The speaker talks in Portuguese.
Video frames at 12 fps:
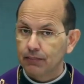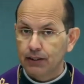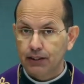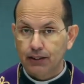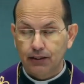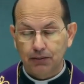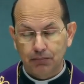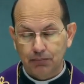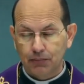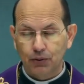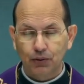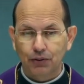que
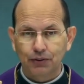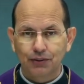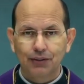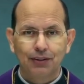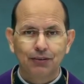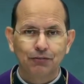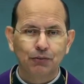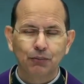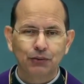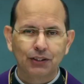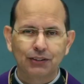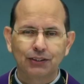nós
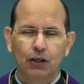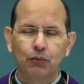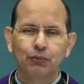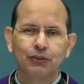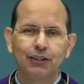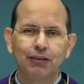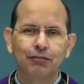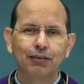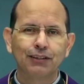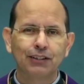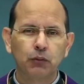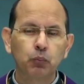vamos ser salvos sem
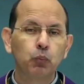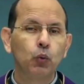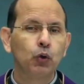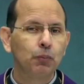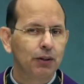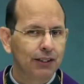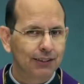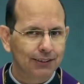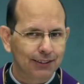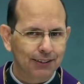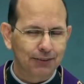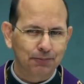fazer por
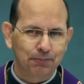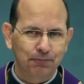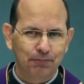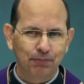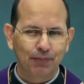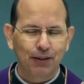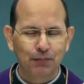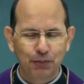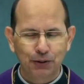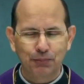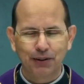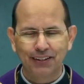merecer.
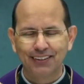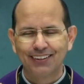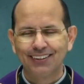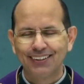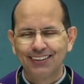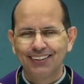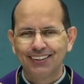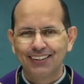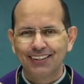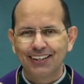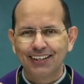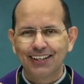Pois bem,
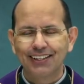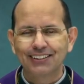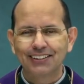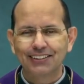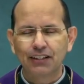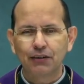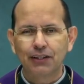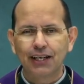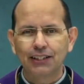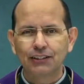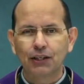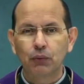é necessário que
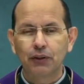haja